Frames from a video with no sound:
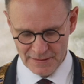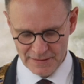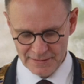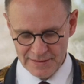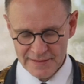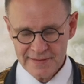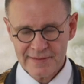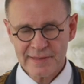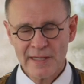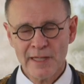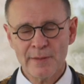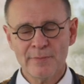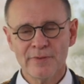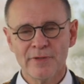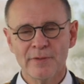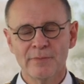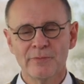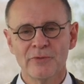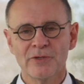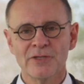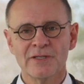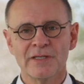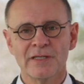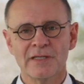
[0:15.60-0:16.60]
Deshalb
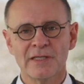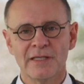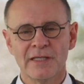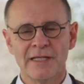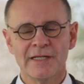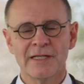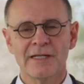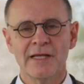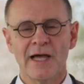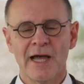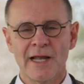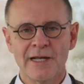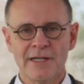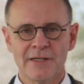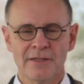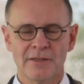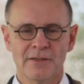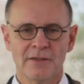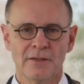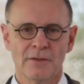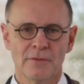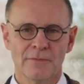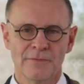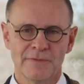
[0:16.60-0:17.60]
möchte ich Ihnen
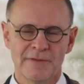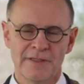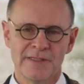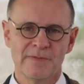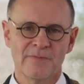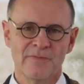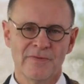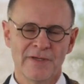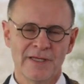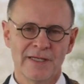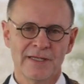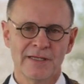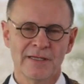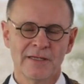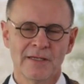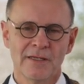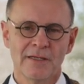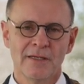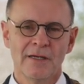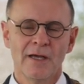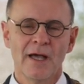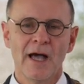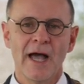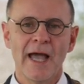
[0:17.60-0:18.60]
allen auf diesem Weg
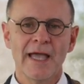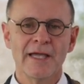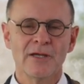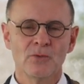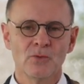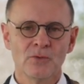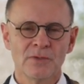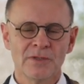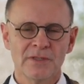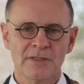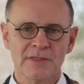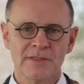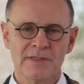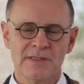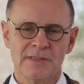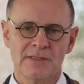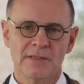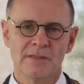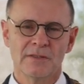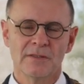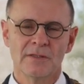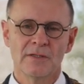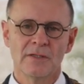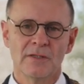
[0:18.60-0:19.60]
ein
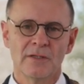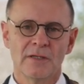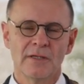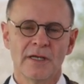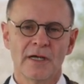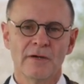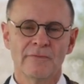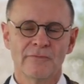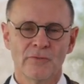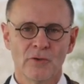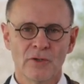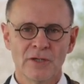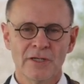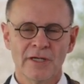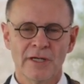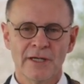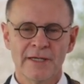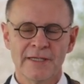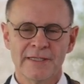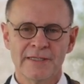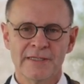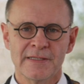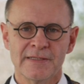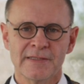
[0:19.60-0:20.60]
gutes,
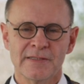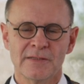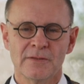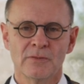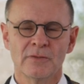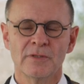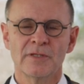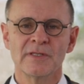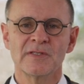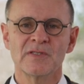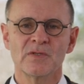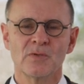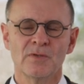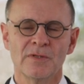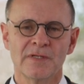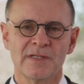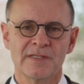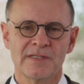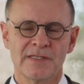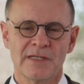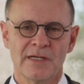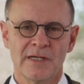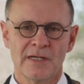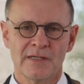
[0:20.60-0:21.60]
erfolgreiches und
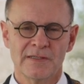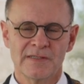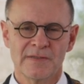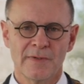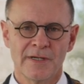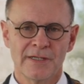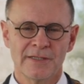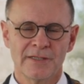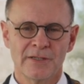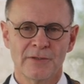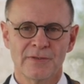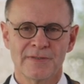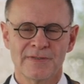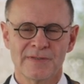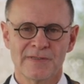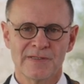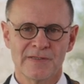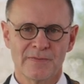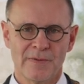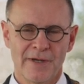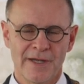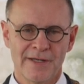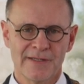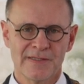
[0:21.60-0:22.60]
gesundes Jahr
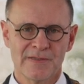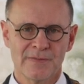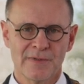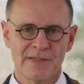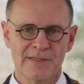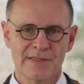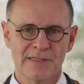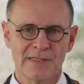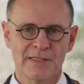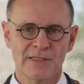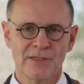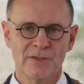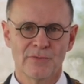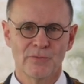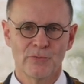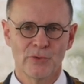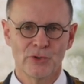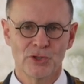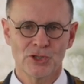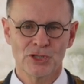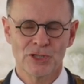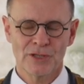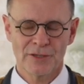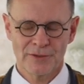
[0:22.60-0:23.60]
2022
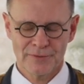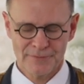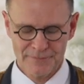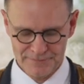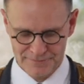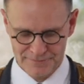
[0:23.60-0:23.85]
wünschen.